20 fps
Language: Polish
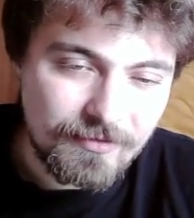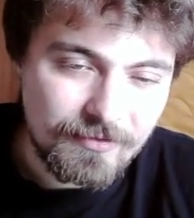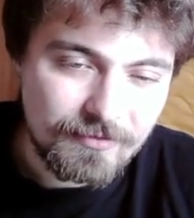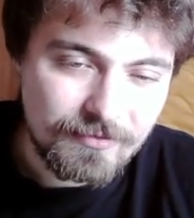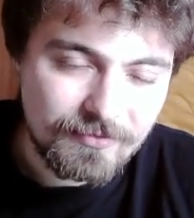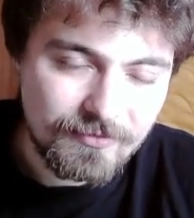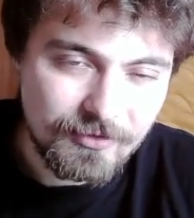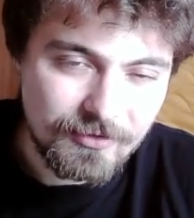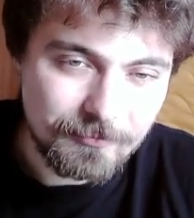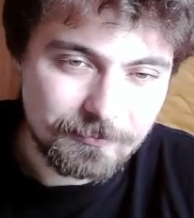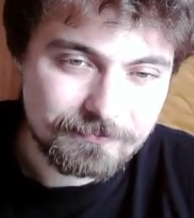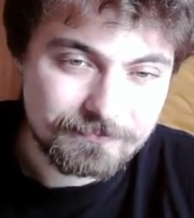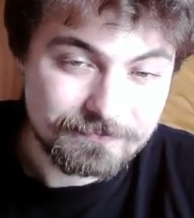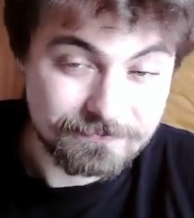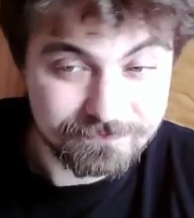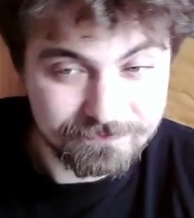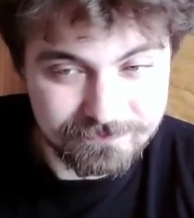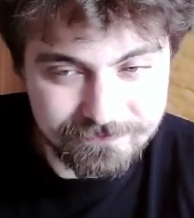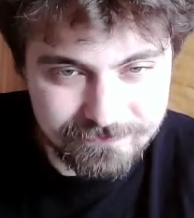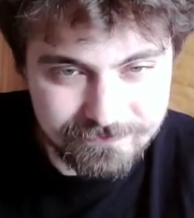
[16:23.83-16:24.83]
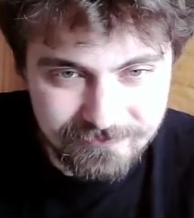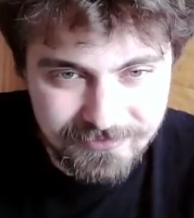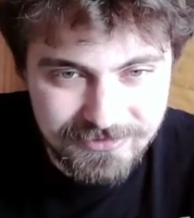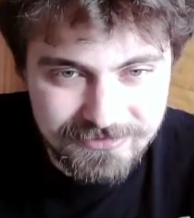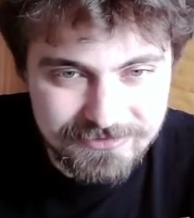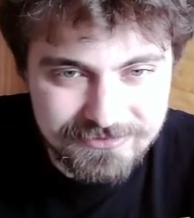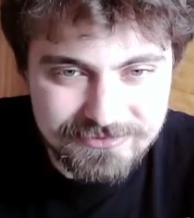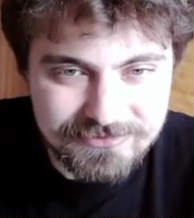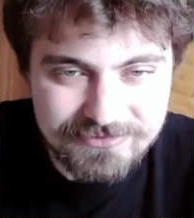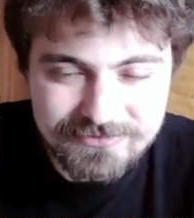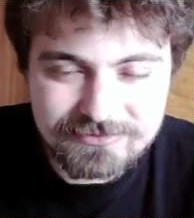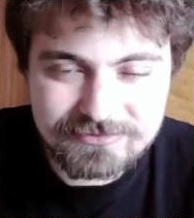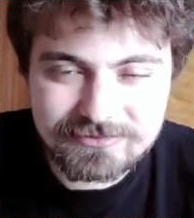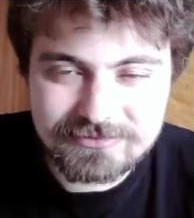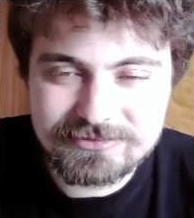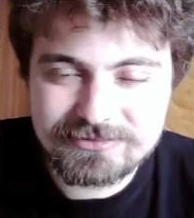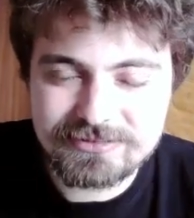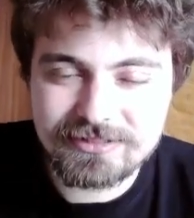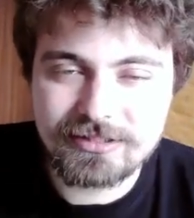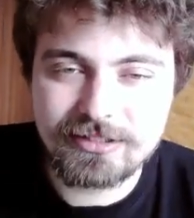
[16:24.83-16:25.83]
No, więc
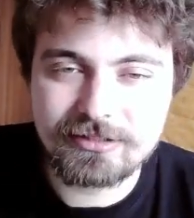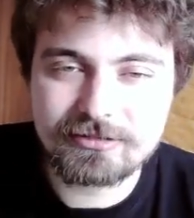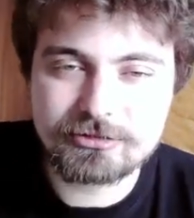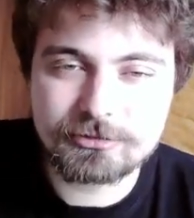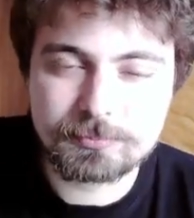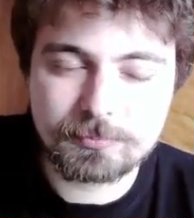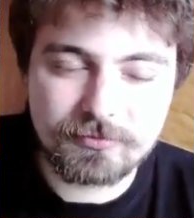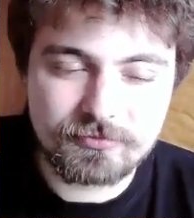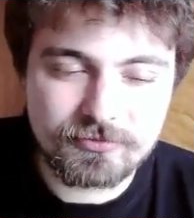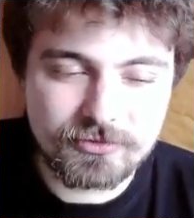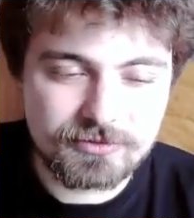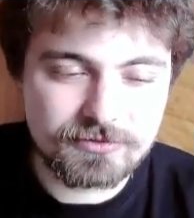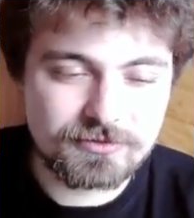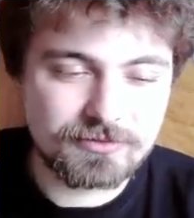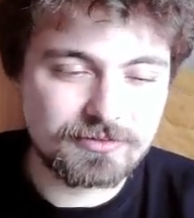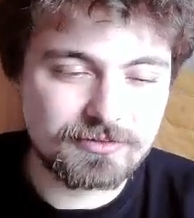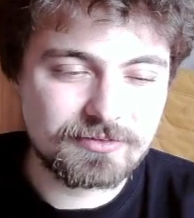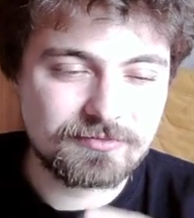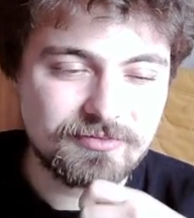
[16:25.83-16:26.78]
z jakiegoś powodu.